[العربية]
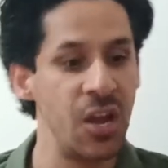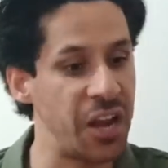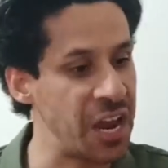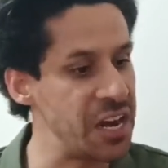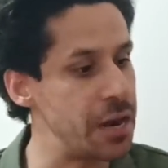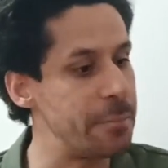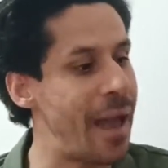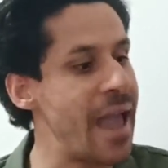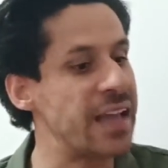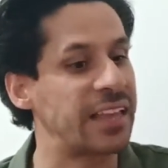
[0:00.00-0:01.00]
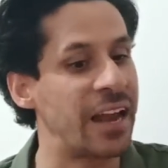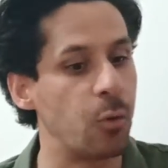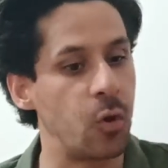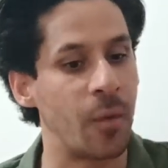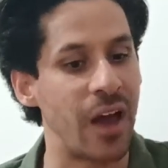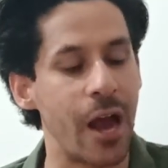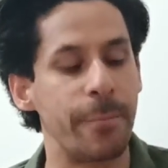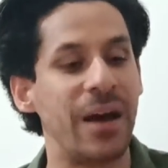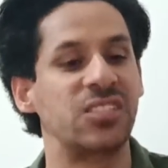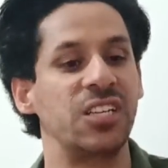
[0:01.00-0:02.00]
لان ما يتناوله من
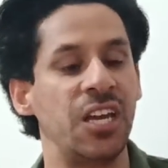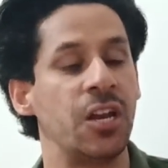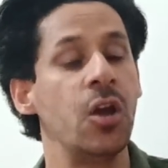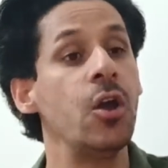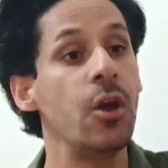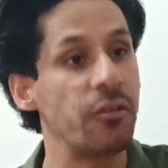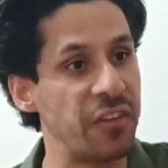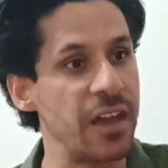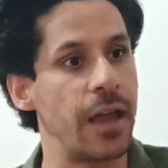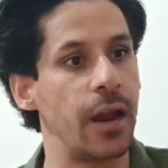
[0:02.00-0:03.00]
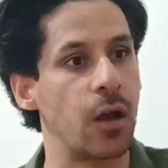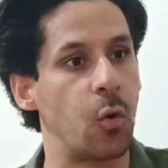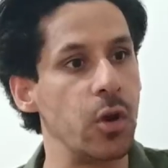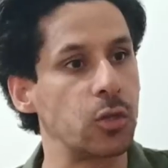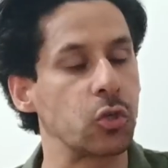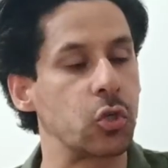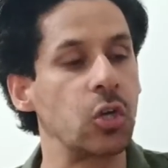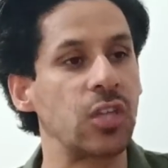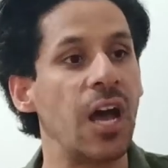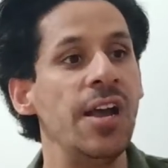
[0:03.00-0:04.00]
اربع سنين في آه، كليه
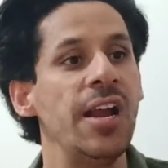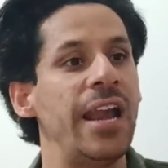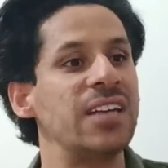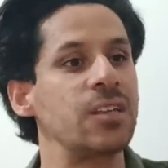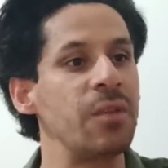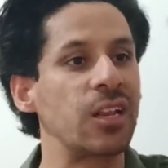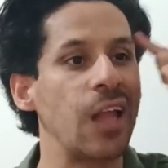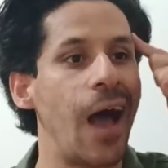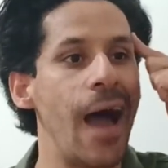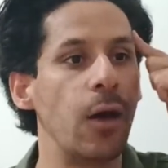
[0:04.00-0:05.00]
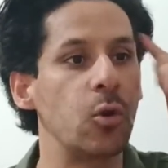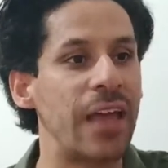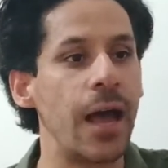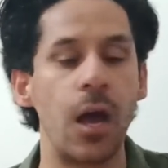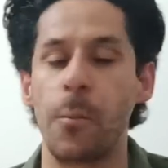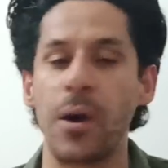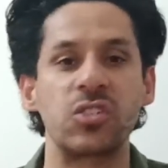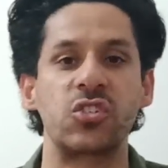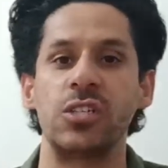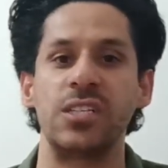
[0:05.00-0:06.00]
الشرطه لازم يطلع عقله ده
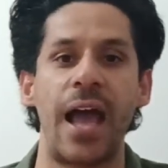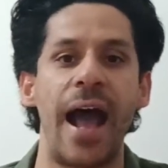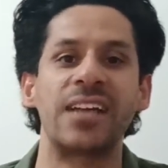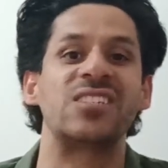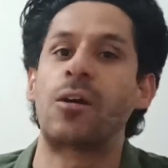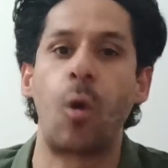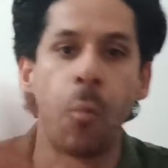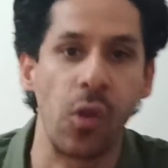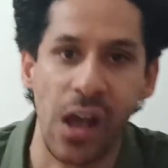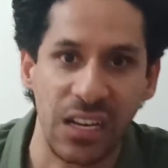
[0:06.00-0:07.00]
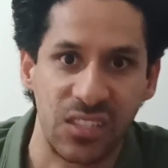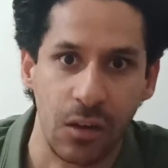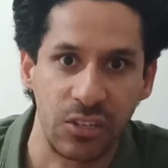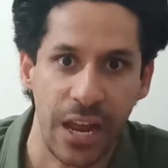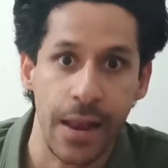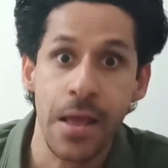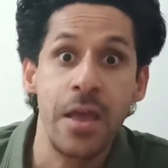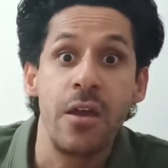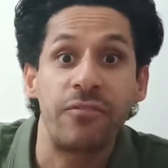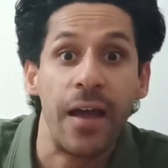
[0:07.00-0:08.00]
بص اعزكم الله عز وجل
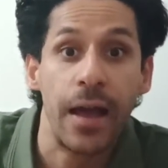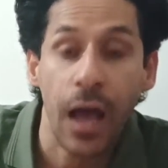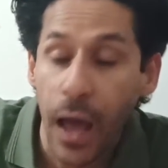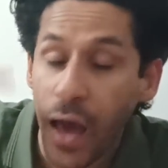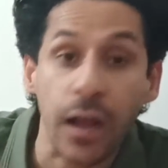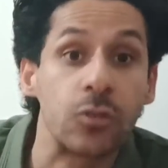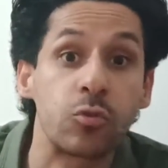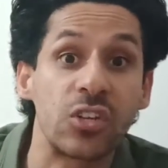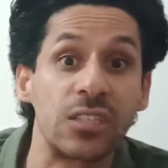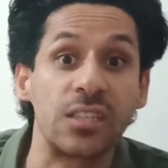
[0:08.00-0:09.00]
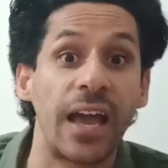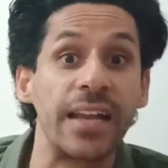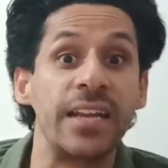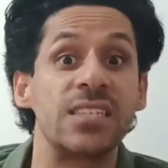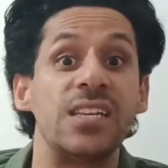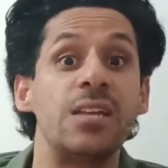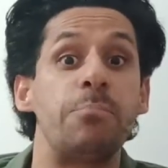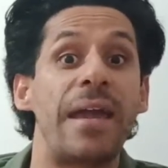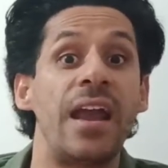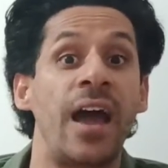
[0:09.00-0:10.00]
فخرجت وزاره الداخليه نزلت
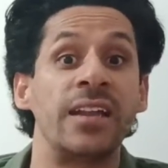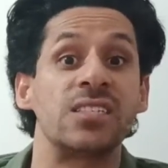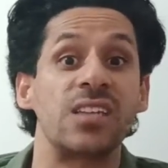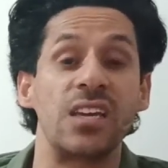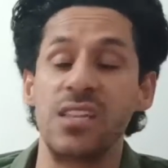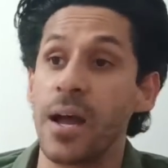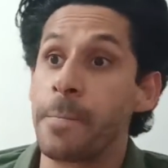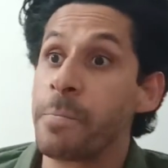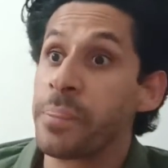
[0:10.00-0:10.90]
بيان عن السيده